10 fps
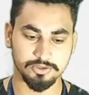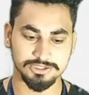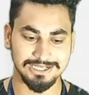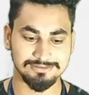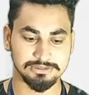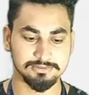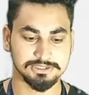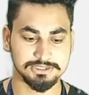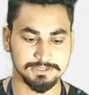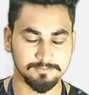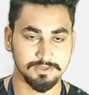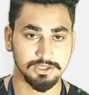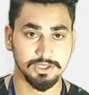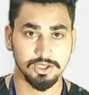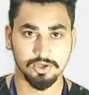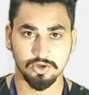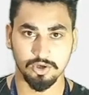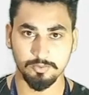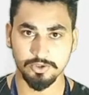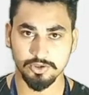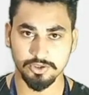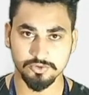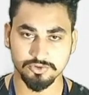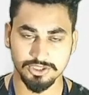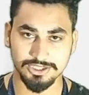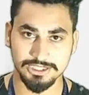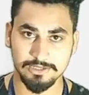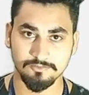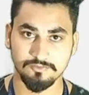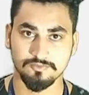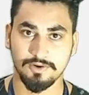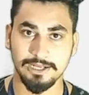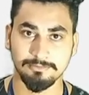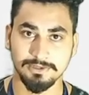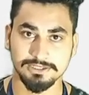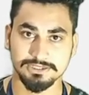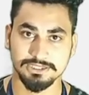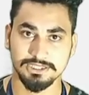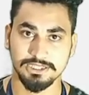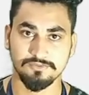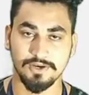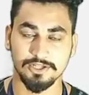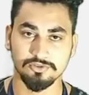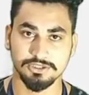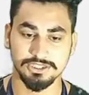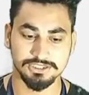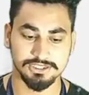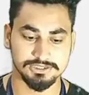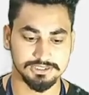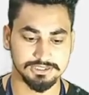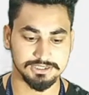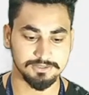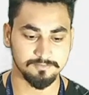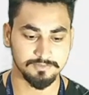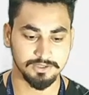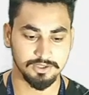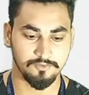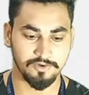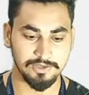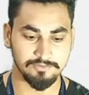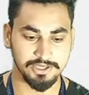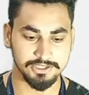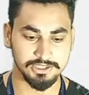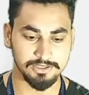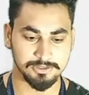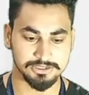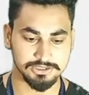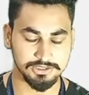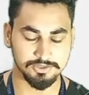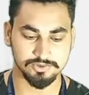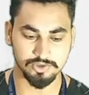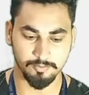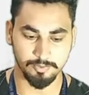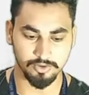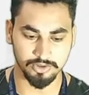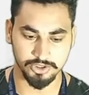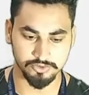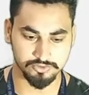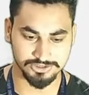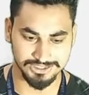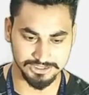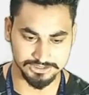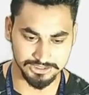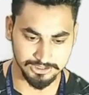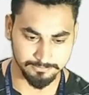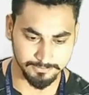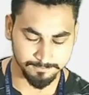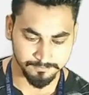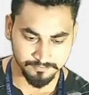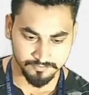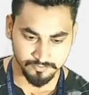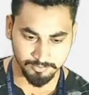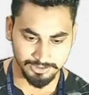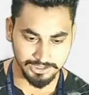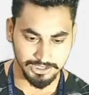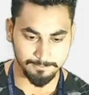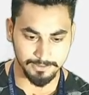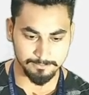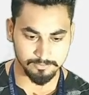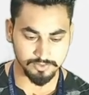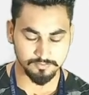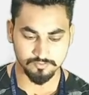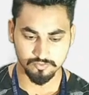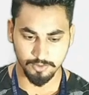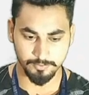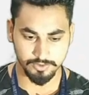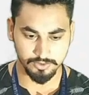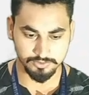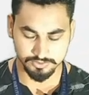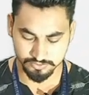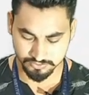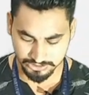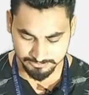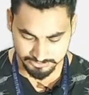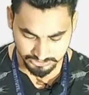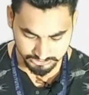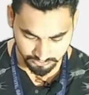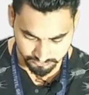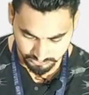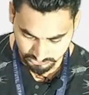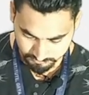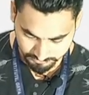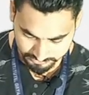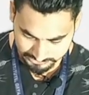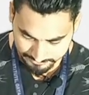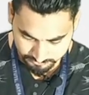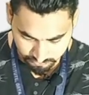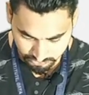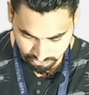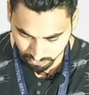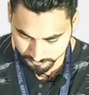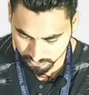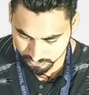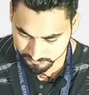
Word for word: क्या हम समझते हैं कॉपी कौन यूज़ करके हम फाइल बना सकते हैं नए फाइल को क्रिएट कर सकते हैं फाइल बनाने के लिए बेसिकली कॉपी कौन का यूज़ किया जाता है यहाँ पर तो मैं यहाँ पर आपको कॉपी कौन यूज़ करके बताता हूँ मैं टाइप करूँगा कॉपी कौन